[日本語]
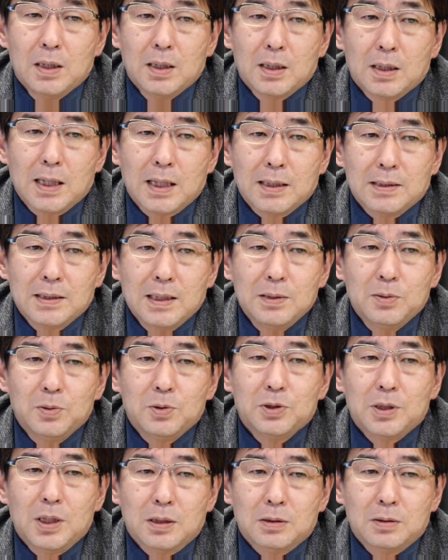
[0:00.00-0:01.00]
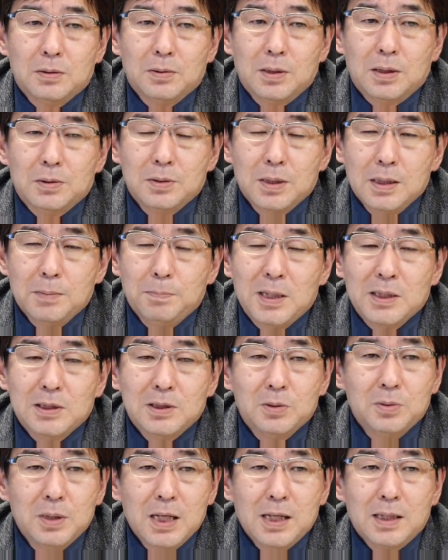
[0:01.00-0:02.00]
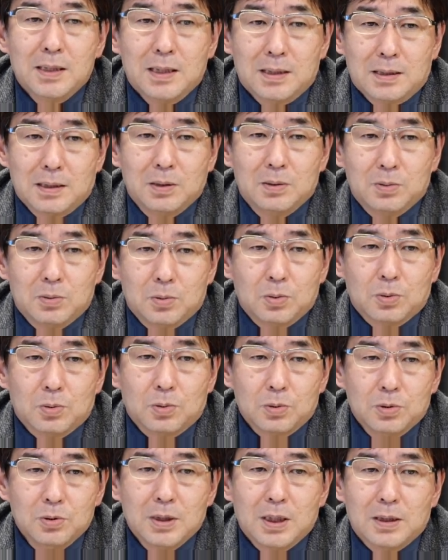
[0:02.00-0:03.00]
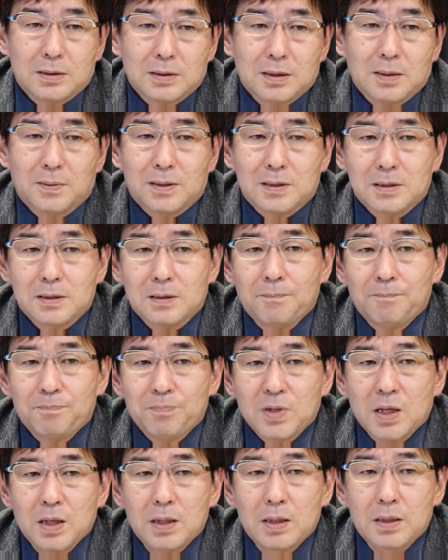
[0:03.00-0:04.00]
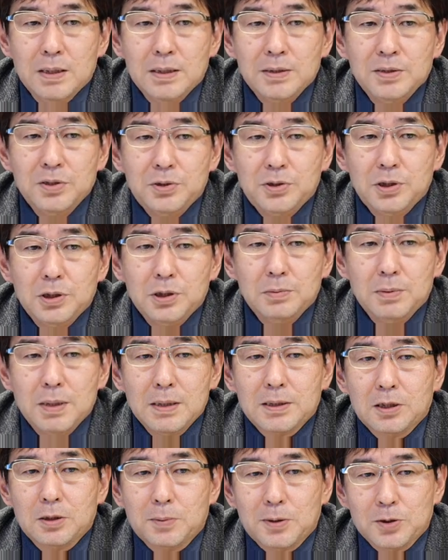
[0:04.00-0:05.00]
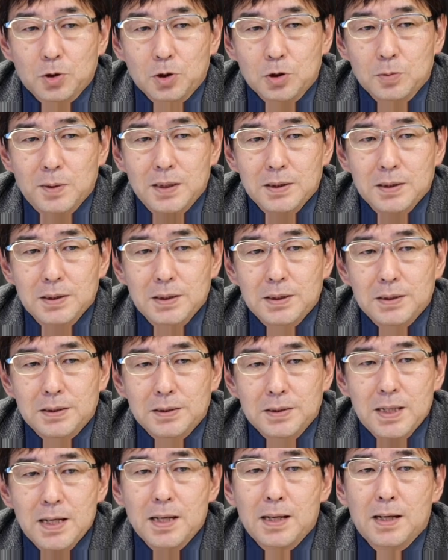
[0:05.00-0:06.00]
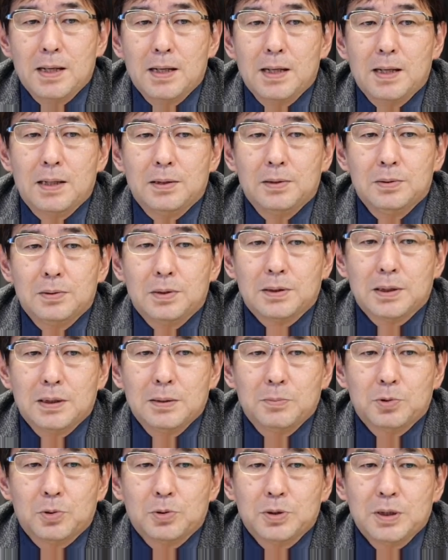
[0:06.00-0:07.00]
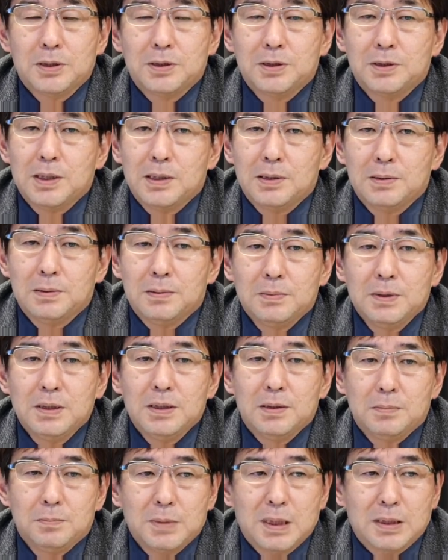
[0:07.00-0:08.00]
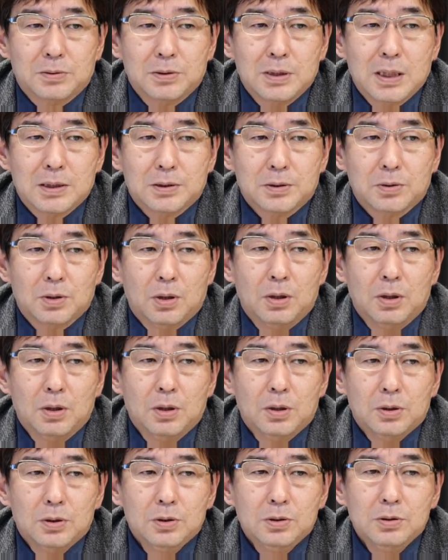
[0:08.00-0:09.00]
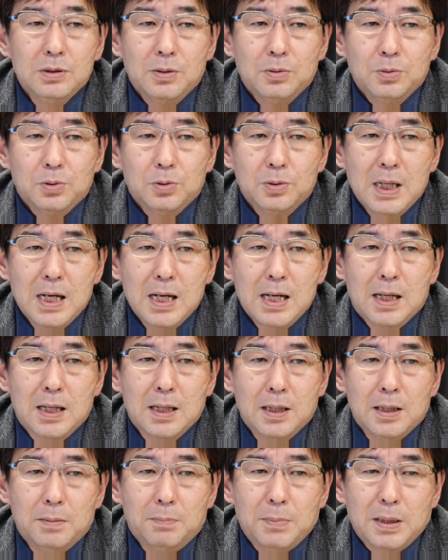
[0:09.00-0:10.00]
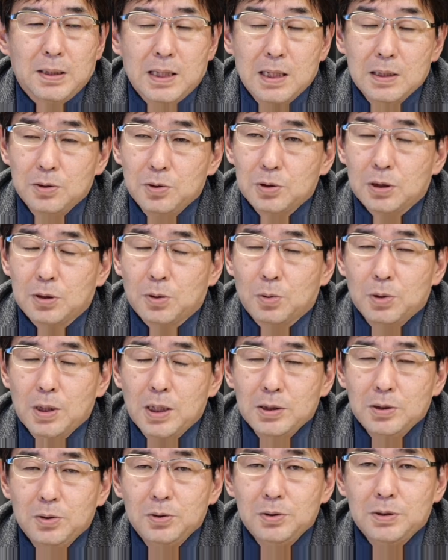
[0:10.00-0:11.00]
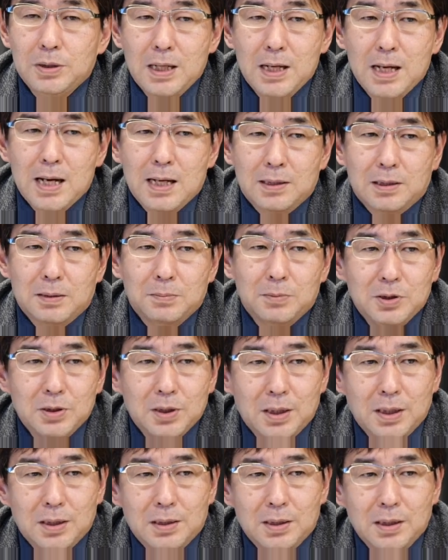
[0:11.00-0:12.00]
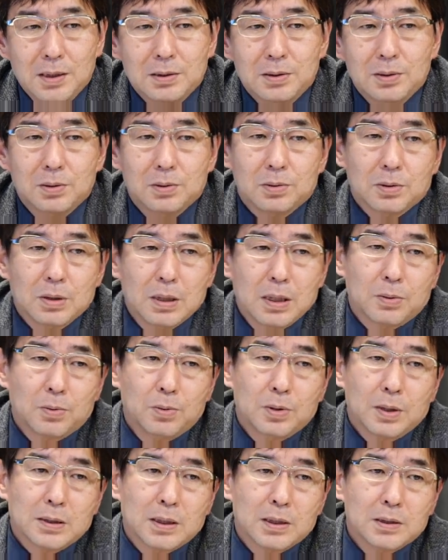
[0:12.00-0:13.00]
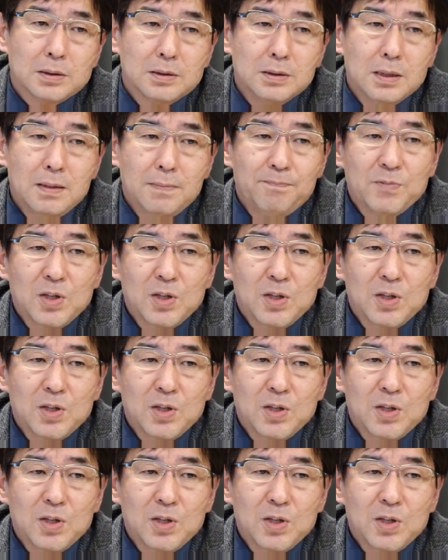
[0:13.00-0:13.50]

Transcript: 家庭の近くいわゆるね街の中でっていうことになってきたわけです。で日中は例えば職場に行って、えー、夕方に戻って自然に、まあ、暮らすというようなことが、まあ、健常者と同じようにねあってもいいんじゃないかという、えー、こういう方ですね。